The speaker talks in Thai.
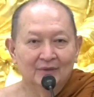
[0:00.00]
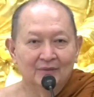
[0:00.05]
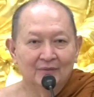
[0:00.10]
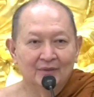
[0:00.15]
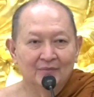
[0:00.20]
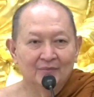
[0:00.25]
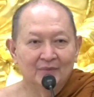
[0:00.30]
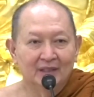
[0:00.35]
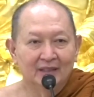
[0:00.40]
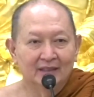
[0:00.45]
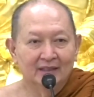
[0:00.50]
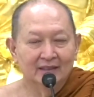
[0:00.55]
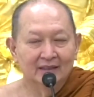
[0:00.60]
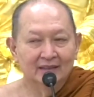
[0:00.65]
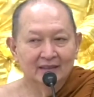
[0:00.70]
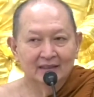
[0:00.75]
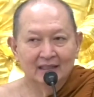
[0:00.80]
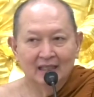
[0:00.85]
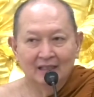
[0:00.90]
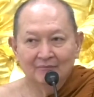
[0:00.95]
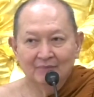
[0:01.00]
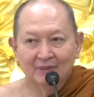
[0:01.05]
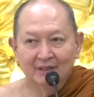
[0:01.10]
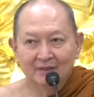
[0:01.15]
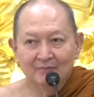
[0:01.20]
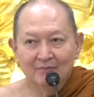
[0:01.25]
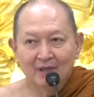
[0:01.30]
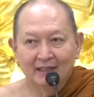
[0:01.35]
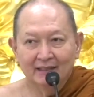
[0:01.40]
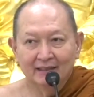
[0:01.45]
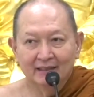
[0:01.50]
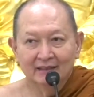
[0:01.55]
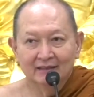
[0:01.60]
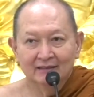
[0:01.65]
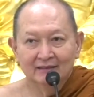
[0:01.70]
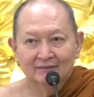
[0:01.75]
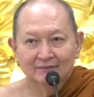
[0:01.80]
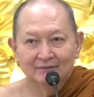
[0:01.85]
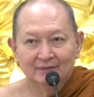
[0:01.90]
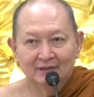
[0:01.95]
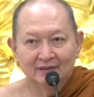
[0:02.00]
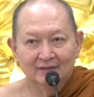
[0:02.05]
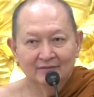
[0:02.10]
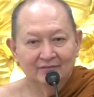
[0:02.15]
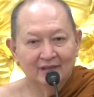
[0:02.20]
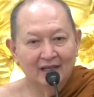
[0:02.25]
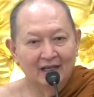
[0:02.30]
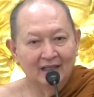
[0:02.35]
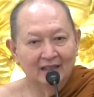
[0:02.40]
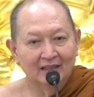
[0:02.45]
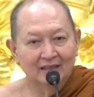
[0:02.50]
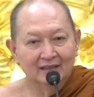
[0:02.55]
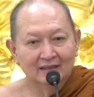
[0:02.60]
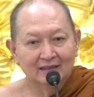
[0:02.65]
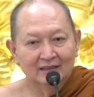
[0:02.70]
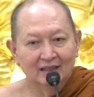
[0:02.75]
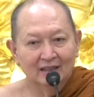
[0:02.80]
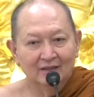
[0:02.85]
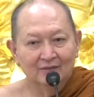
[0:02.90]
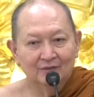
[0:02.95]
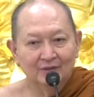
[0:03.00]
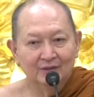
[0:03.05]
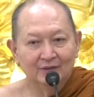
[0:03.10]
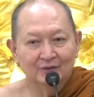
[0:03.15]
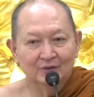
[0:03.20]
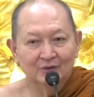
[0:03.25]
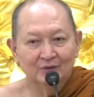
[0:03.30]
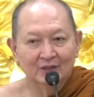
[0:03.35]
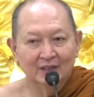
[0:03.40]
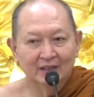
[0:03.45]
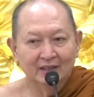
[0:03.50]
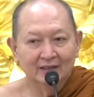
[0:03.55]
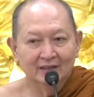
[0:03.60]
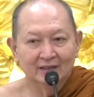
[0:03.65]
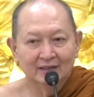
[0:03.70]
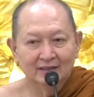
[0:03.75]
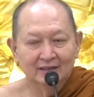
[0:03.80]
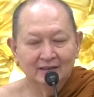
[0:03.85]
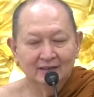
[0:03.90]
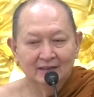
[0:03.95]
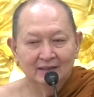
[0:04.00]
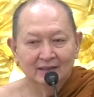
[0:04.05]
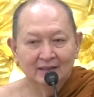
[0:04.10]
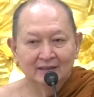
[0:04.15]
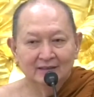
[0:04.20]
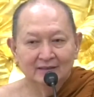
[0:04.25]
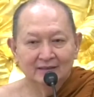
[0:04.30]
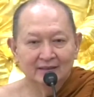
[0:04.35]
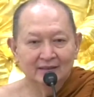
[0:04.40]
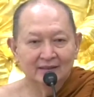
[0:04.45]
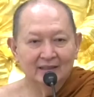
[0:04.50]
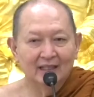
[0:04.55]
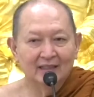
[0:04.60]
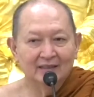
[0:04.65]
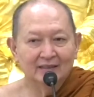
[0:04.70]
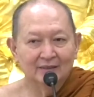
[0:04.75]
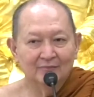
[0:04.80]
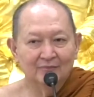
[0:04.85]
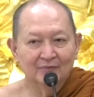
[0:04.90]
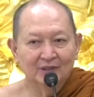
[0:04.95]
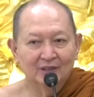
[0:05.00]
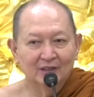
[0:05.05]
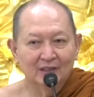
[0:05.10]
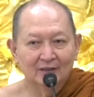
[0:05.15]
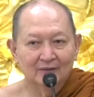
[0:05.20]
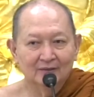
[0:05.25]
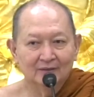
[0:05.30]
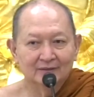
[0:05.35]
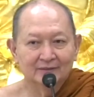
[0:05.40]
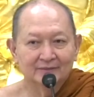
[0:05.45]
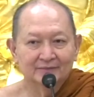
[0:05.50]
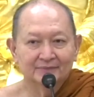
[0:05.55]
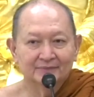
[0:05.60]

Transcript: มันไม่เหมือนการปฏิบัตินะ มันจะฝังเข้าไปอยู่ในจิตใต้สำนึกเรา